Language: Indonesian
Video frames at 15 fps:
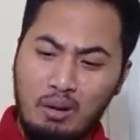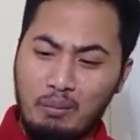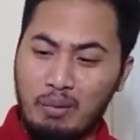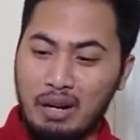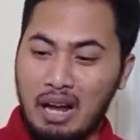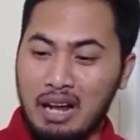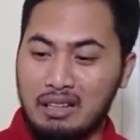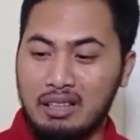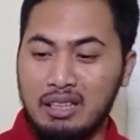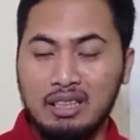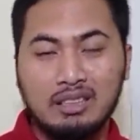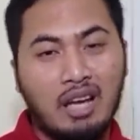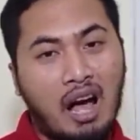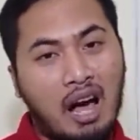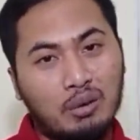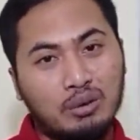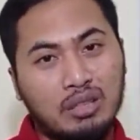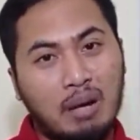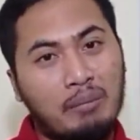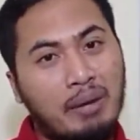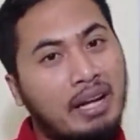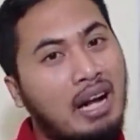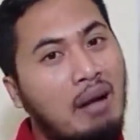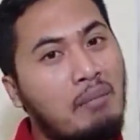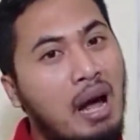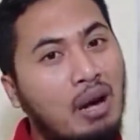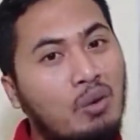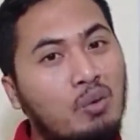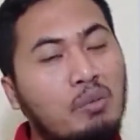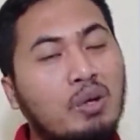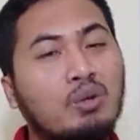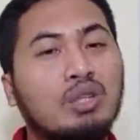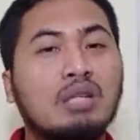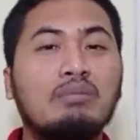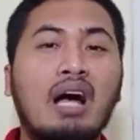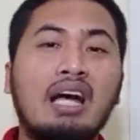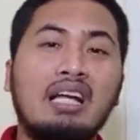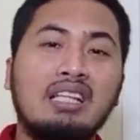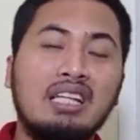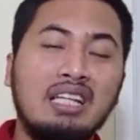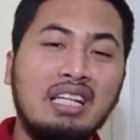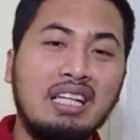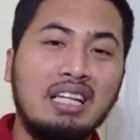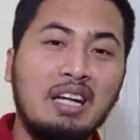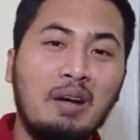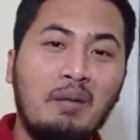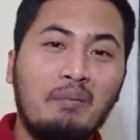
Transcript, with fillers: berarti seharusnya mereka malu mengutip ayat ini